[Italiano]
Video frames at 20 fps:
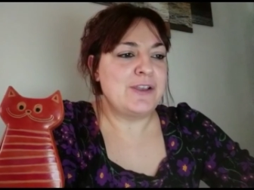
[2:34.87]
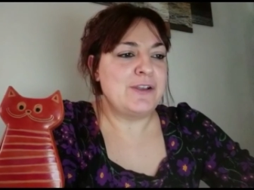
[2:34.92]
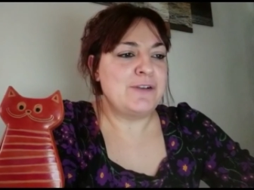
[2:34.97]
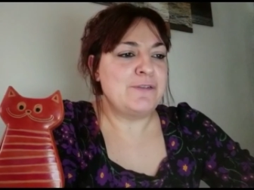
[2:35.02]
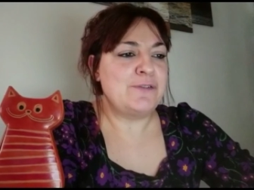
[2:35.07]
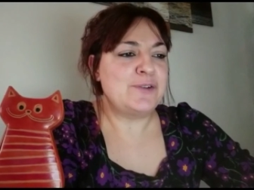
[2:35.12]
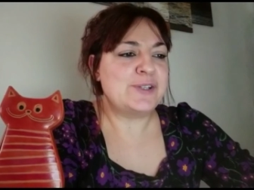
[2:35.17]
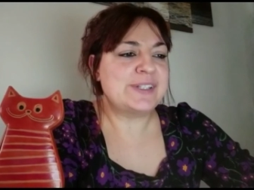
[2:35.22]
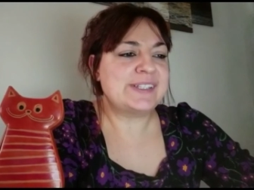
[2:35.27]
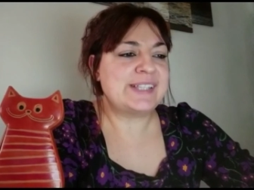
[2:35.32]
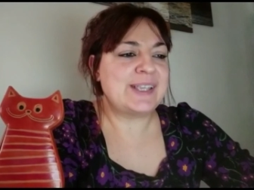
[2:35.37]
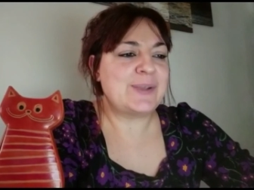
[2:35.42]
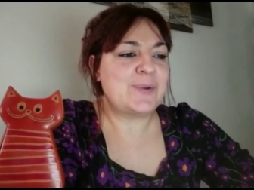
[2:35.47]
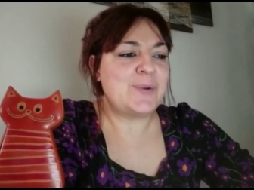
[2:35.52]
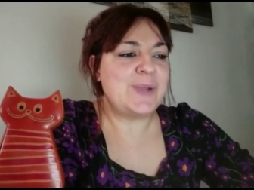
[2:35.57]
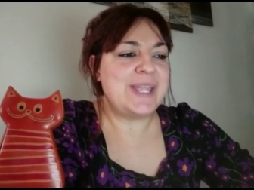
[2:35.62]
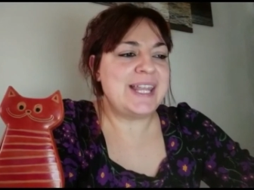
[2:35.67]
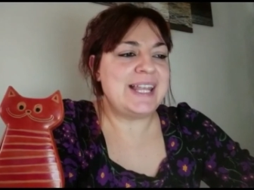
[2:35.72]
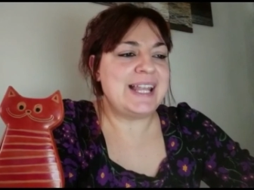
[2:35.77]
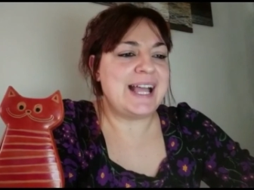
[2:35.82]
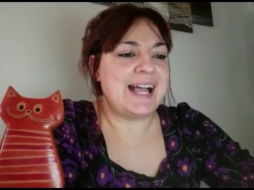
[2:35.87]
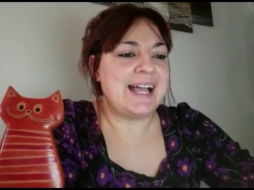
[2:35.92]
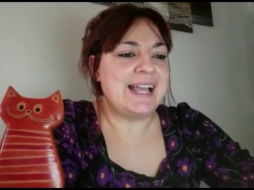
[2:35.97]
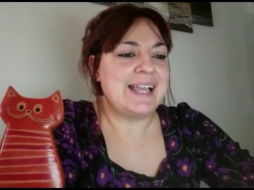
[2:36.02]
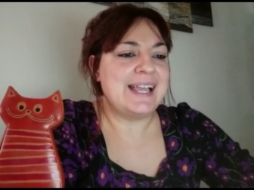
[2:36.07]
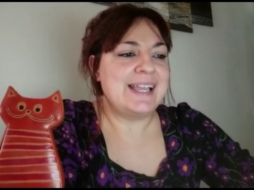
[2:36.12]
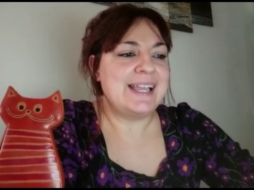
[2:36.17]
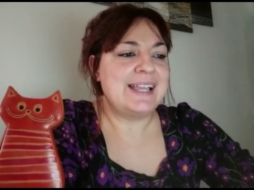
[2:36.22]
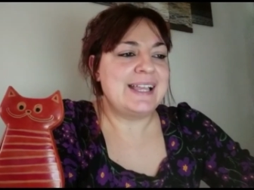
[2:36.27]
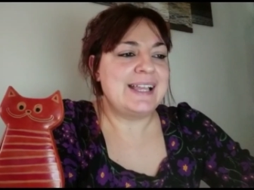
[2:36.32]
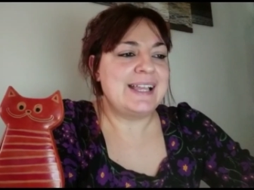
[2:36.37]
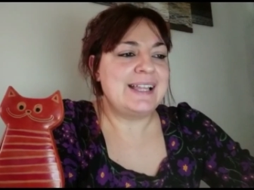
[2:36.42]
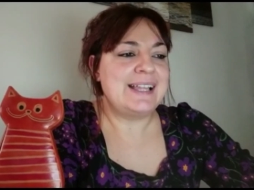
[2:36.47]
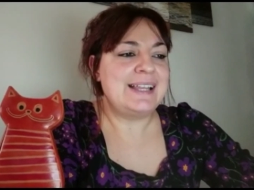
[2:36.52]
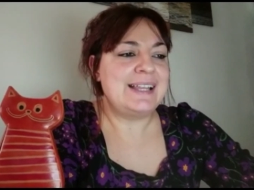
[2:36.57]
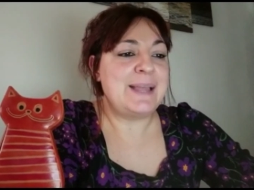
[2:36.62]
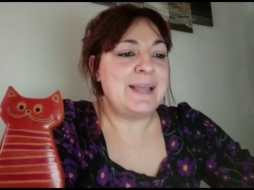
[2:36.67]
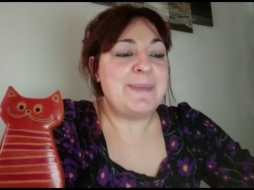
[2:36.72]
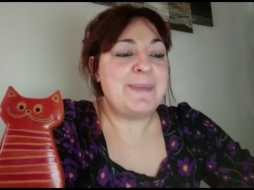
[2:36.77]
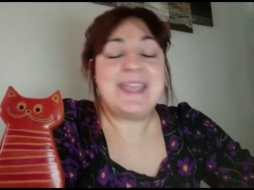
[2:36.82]
Forse è quella
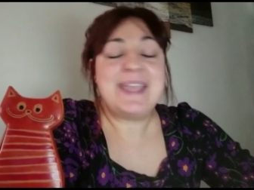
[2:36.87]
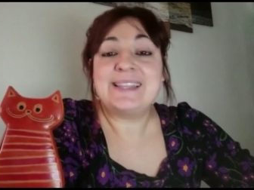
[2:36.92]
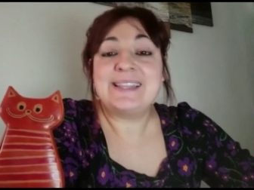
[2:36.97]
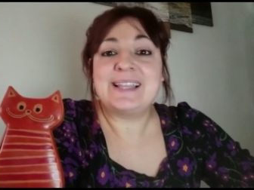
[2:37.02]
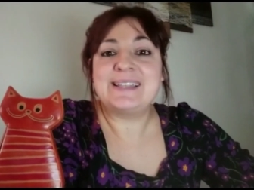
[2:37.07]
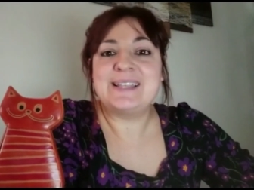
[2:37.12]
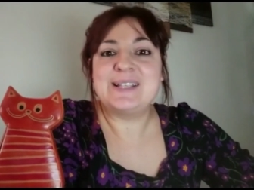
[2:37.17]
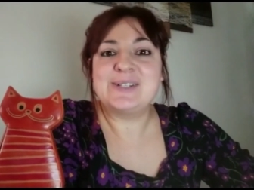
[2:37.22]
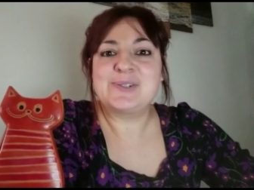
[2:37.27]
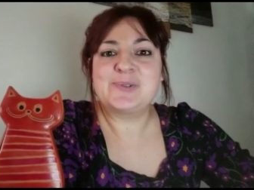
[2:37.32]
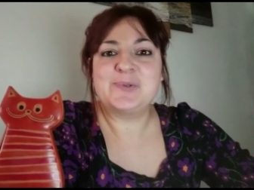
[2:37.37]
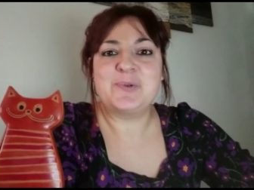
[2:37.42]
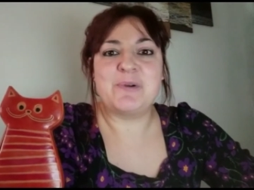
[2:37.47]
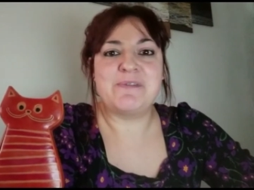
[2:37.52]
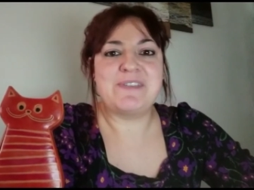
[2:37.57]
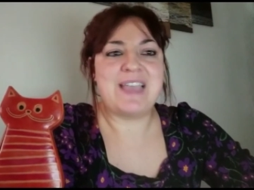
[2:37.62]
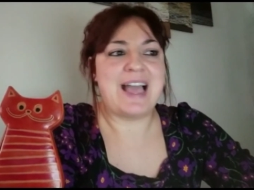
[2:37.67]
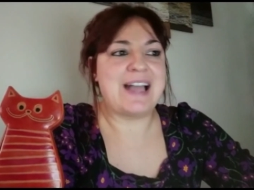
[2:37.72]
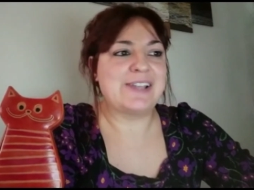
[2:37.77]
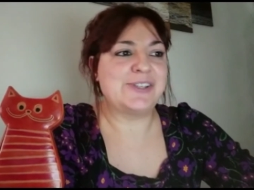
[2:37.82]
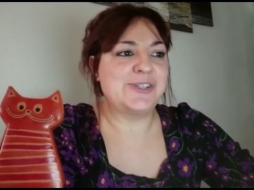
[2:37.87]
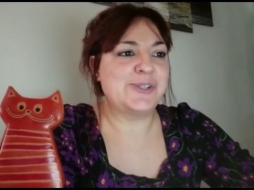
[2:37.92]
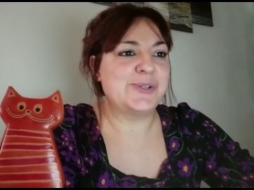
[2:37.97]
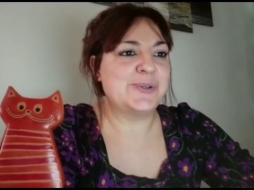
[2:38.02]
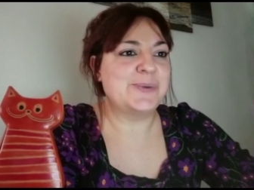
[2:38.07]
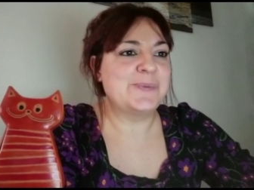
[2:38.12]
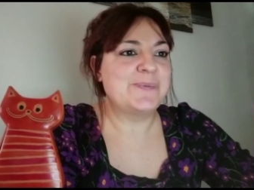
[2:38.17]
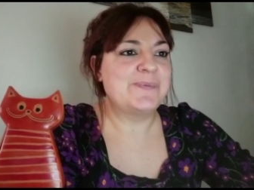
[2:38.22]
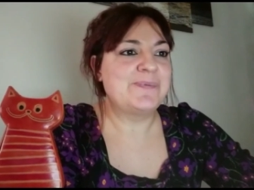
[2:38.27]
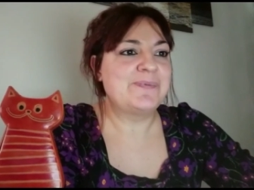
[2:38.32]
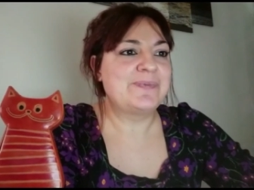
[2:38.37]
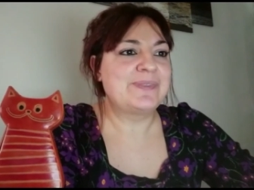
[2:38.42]
la meta del suo viaggio.